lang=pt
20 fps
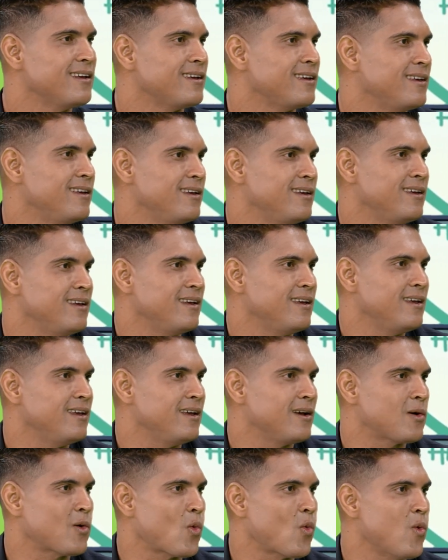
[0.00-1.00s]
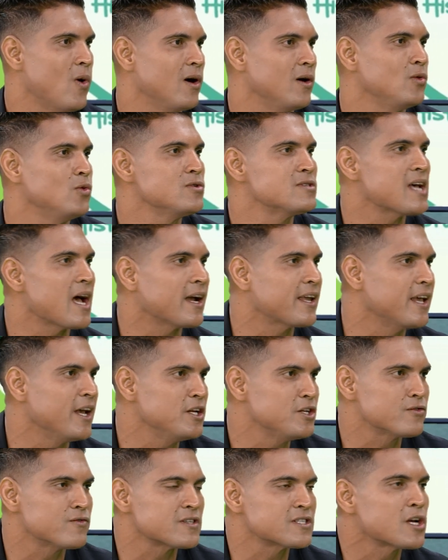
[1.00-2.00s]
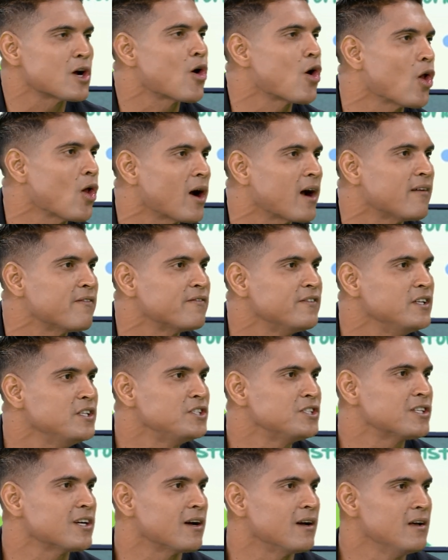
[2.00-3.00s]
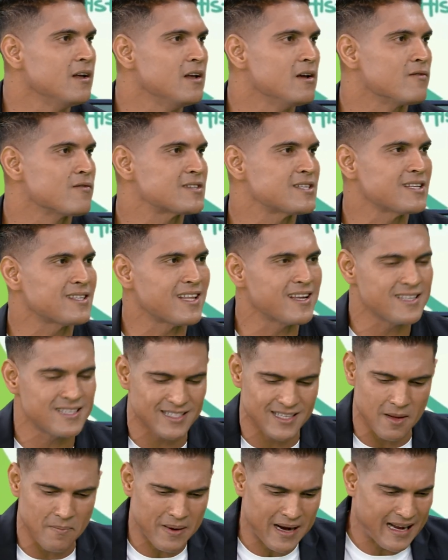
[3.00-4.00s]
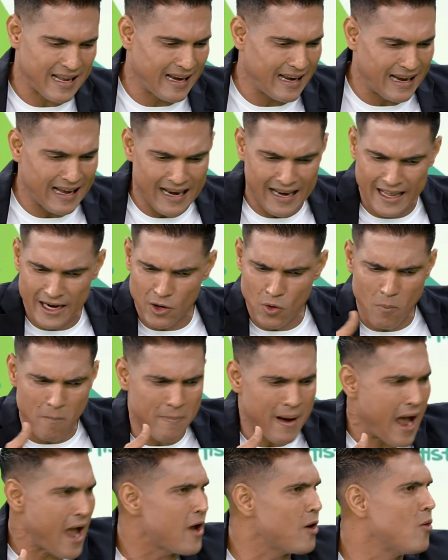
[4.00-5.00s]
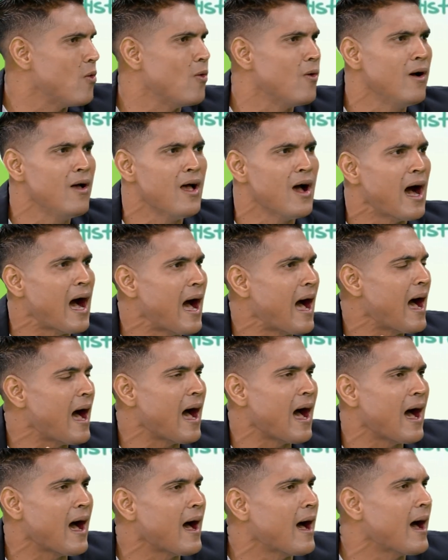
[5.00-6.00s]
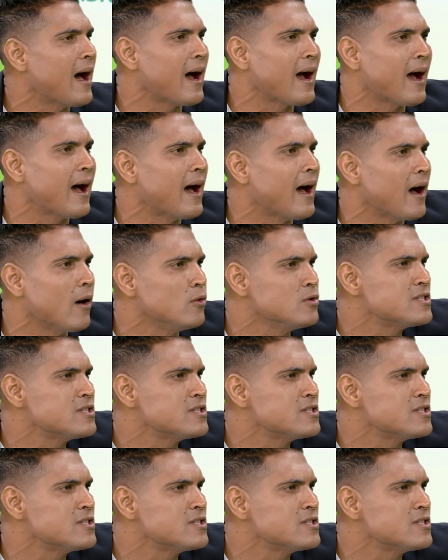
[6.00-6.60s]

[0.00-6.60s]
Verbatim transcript: E nos arcades você coloca a ficha, você tem sempre aquela galera no bairro, a, a, a,